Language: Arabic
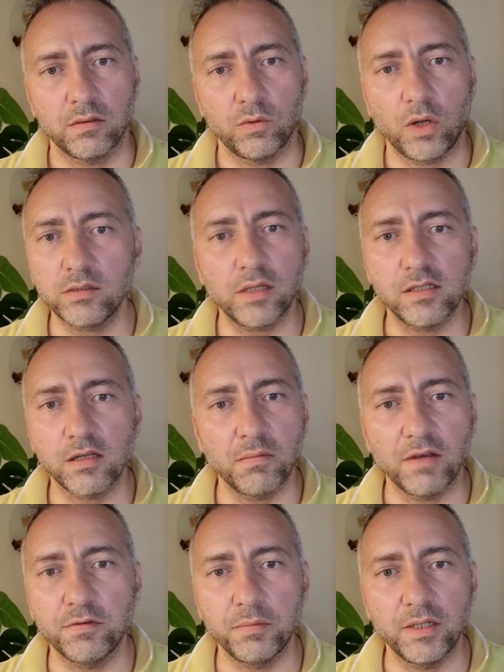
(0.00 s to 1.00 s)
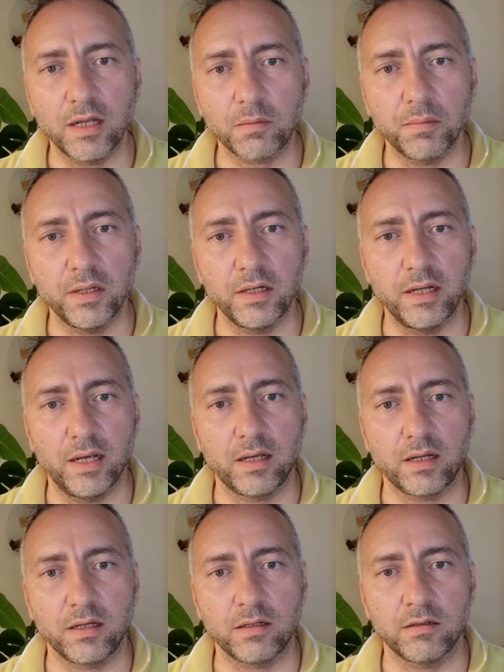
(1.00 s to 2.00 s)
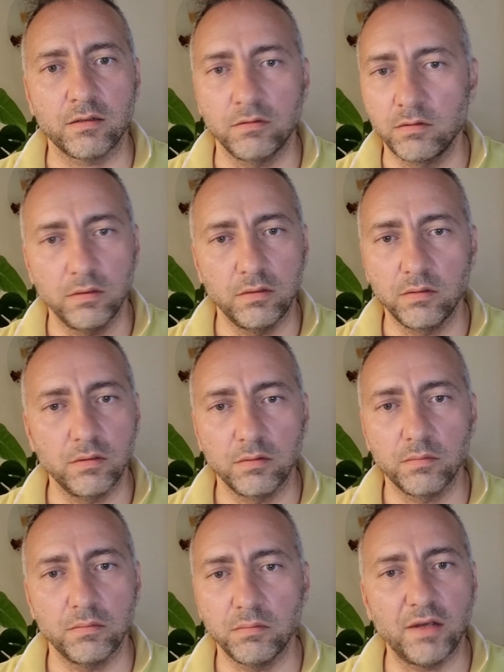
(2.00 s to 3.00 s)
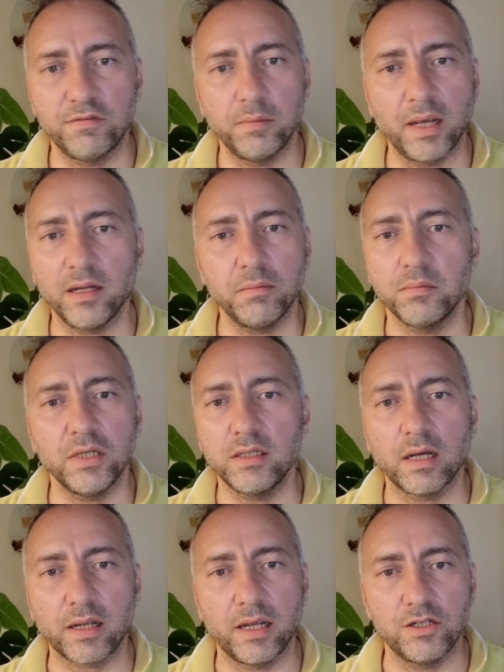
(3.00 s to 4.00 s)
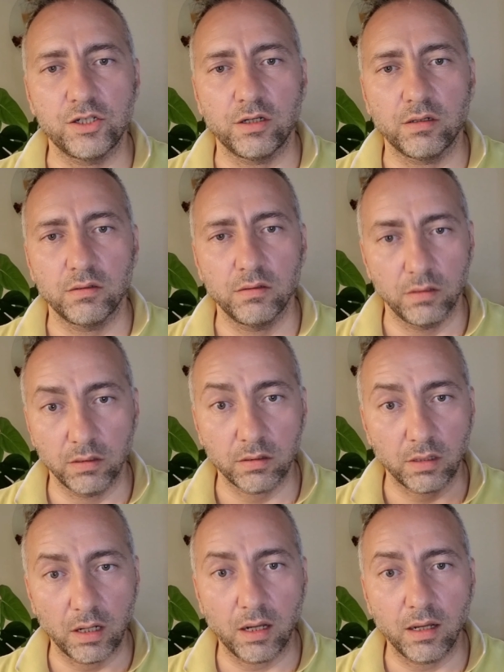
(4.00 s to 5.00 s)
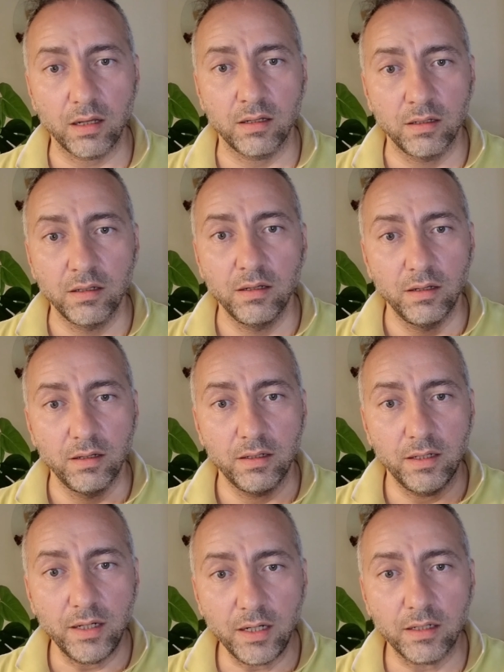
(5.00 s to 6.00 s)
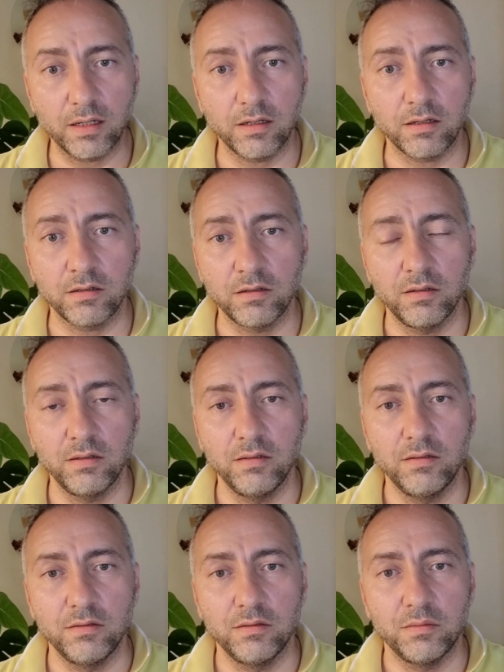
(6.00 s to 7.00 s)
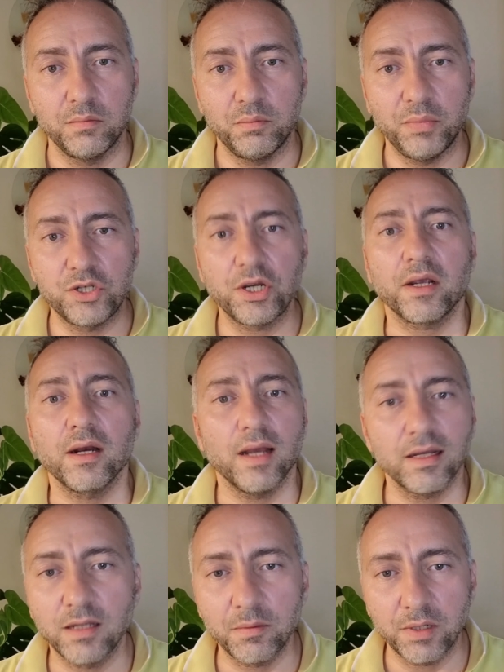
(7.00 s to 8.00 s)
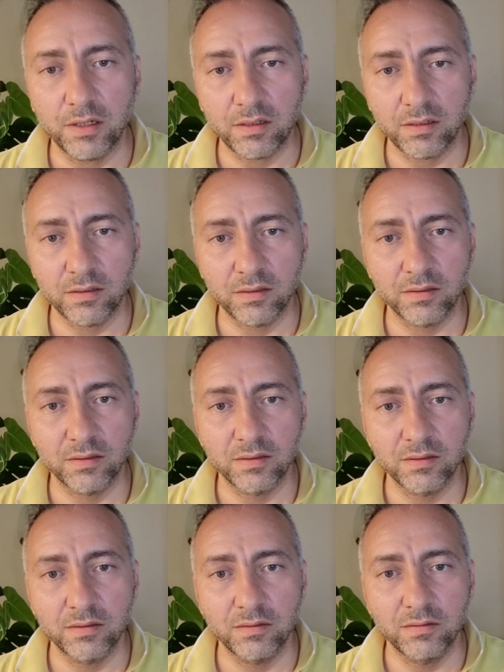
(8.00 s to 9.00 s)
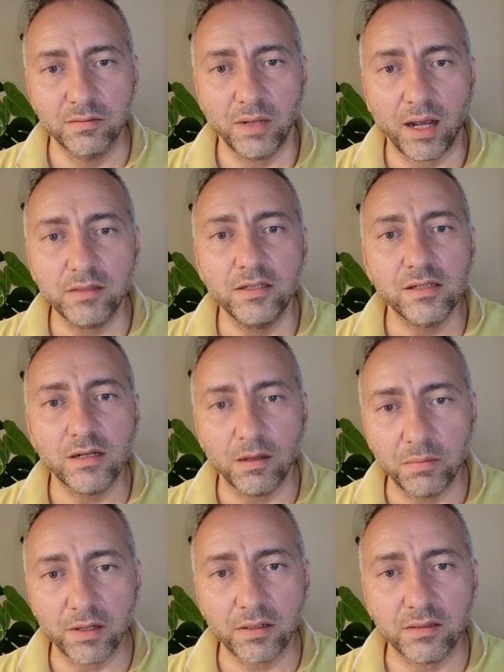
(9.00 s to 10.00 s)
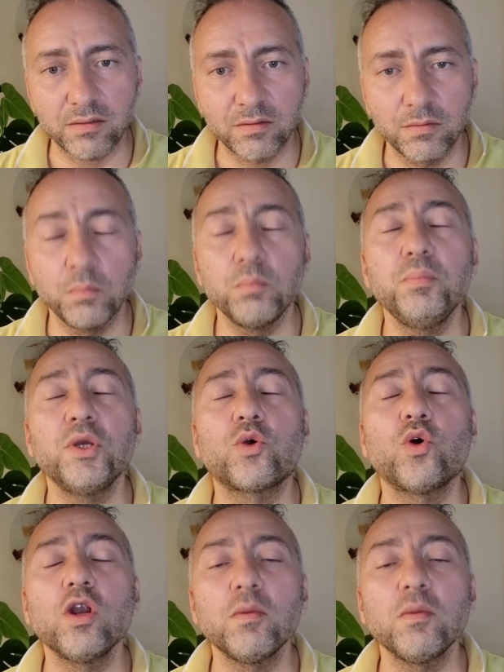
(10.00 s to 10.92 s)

حتى اذا ما في بيدك مهنة يا اخي ما في بيدك اي شيء اطلع احكي بشكل ادبي حديث لبق بكل